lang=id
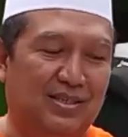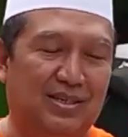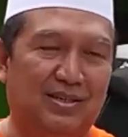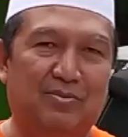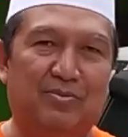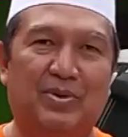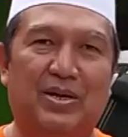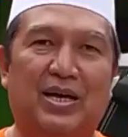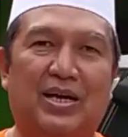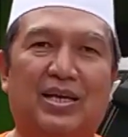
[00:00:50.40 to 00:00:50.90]

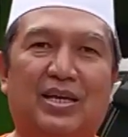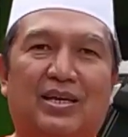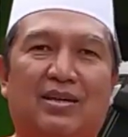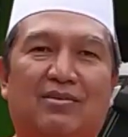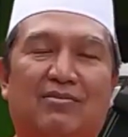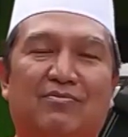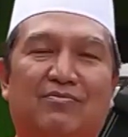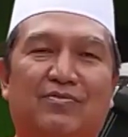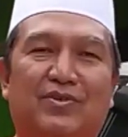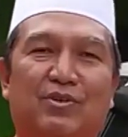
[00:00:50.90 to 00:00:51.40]
Eh, berakhir
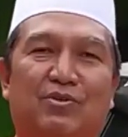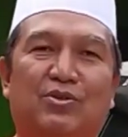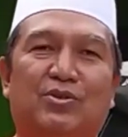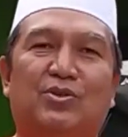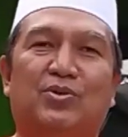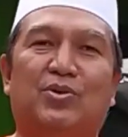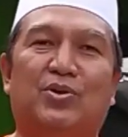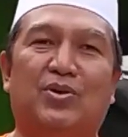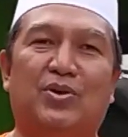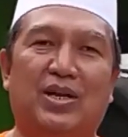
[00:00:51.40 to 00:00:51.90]
virus
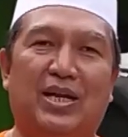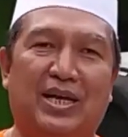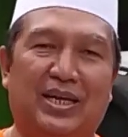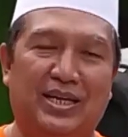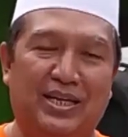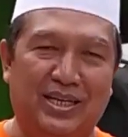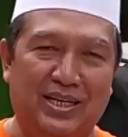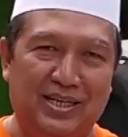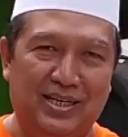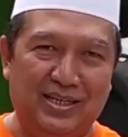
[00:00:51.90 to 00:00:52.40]
corona
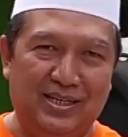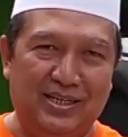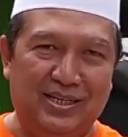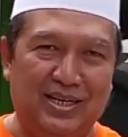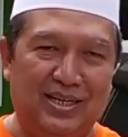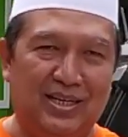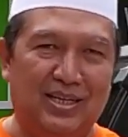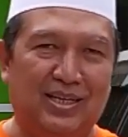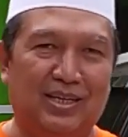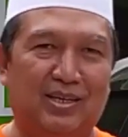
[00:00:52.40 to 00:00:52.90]
ini
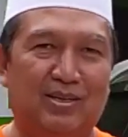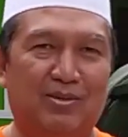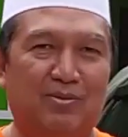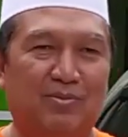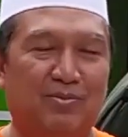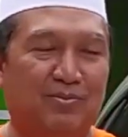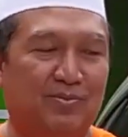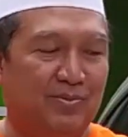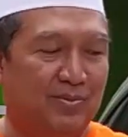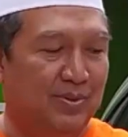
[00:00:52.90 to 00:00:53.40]
dari
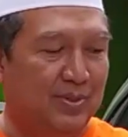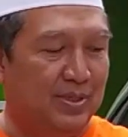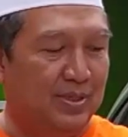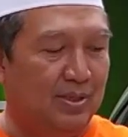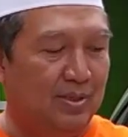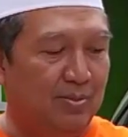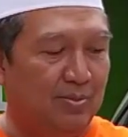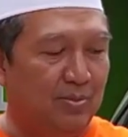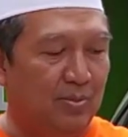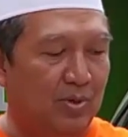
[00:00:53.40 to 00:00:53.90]

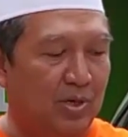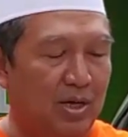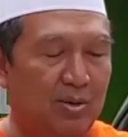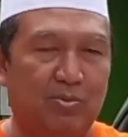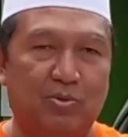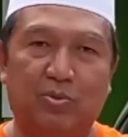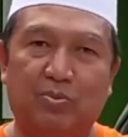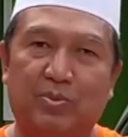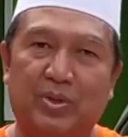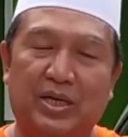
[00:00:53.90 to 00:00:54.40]
muka
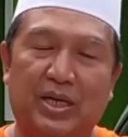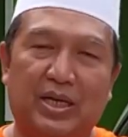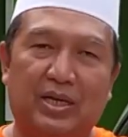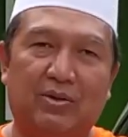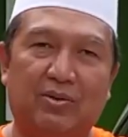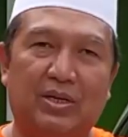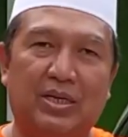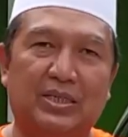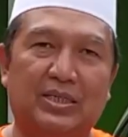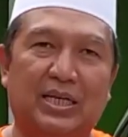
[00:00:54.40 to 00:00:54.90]
bumi
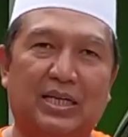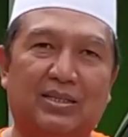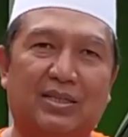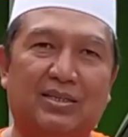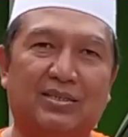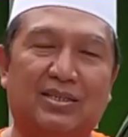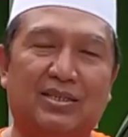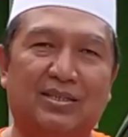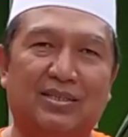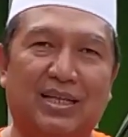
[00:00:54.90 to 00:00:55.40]
Indonesia
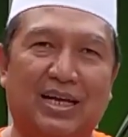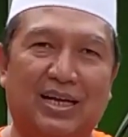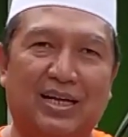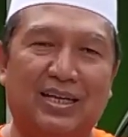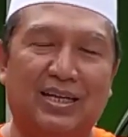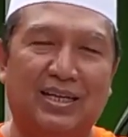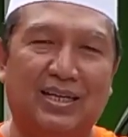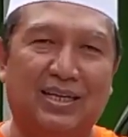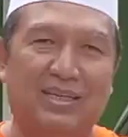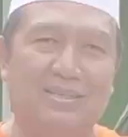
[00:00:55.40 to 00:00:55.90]
tercinta
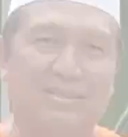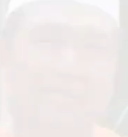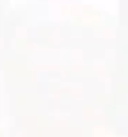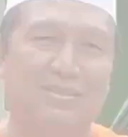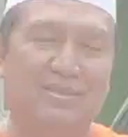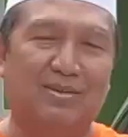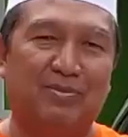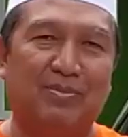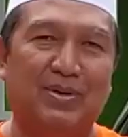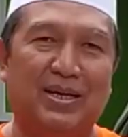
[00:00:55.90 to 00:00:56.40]
ini.
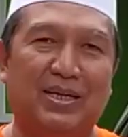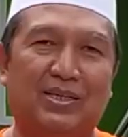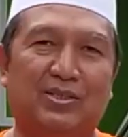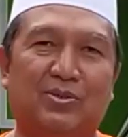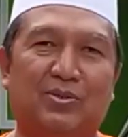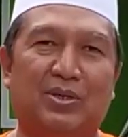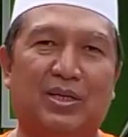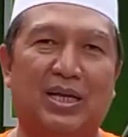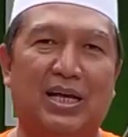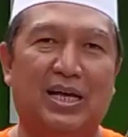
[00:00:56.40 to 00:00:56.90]
Eh, baik
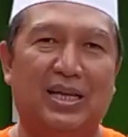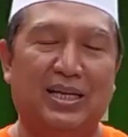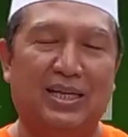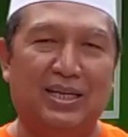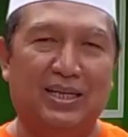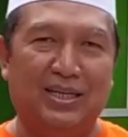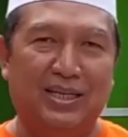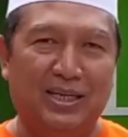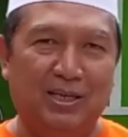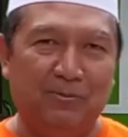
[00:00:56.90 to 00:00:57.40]
sore
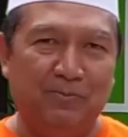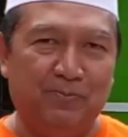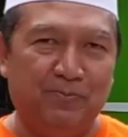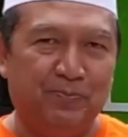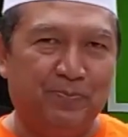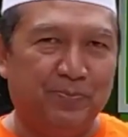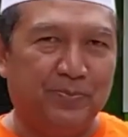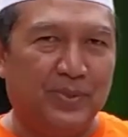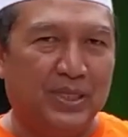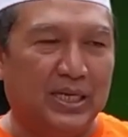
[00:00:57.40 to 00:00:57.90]
hari ini
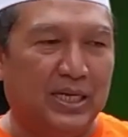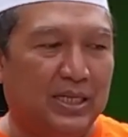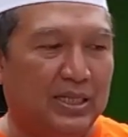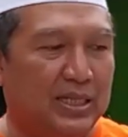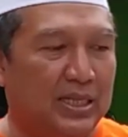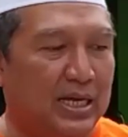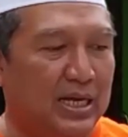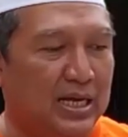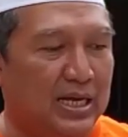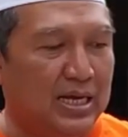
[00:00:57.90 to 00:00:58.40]

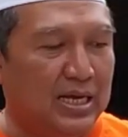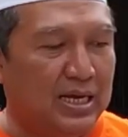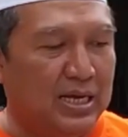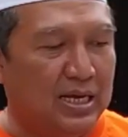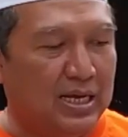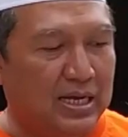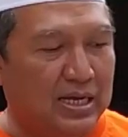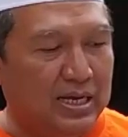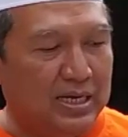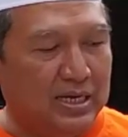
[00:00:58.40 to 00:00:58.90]
kita
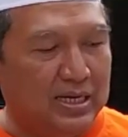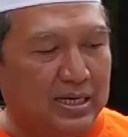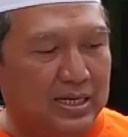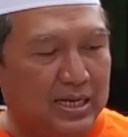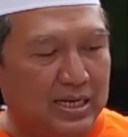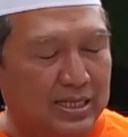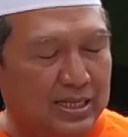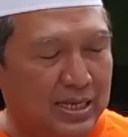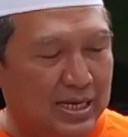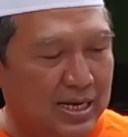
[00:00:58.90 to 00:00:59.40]

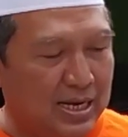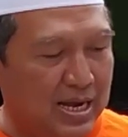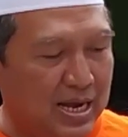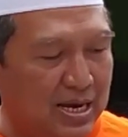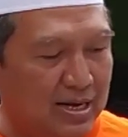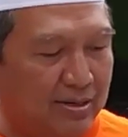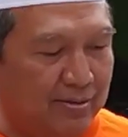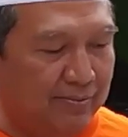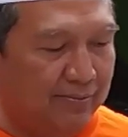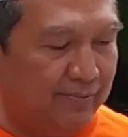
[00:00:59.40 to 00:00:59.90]

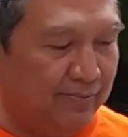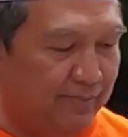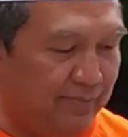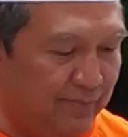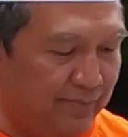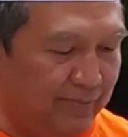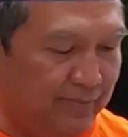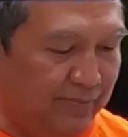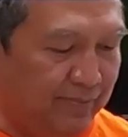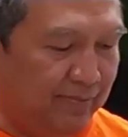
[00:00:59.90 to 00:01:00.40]
kedatangan
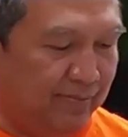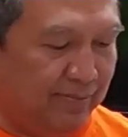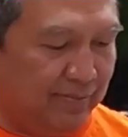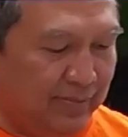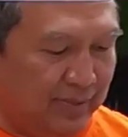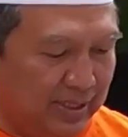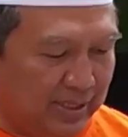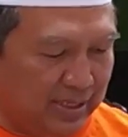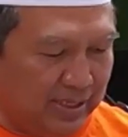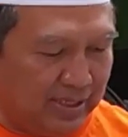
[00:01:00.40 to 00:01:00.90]

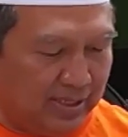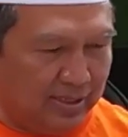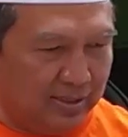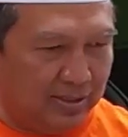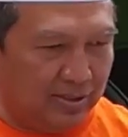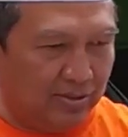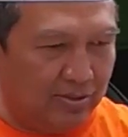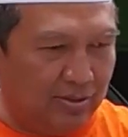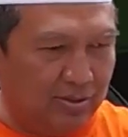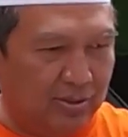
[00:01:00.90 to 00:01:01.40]
eh,
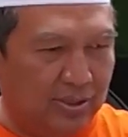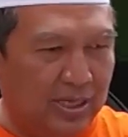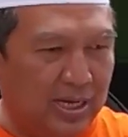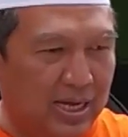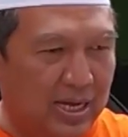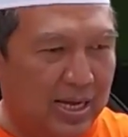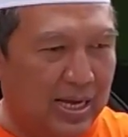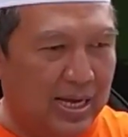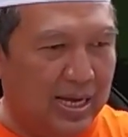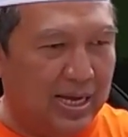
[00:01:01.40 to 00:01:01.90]

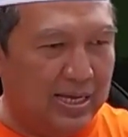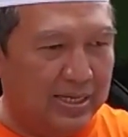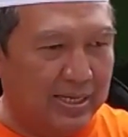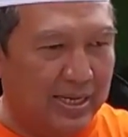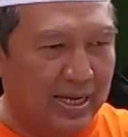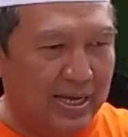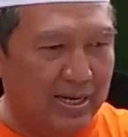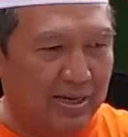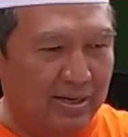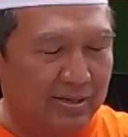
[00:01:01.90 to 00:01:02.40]
Toyota
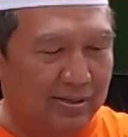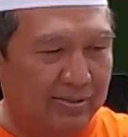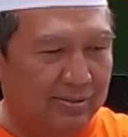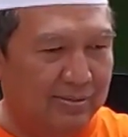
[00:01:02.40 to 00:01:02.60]
Harrier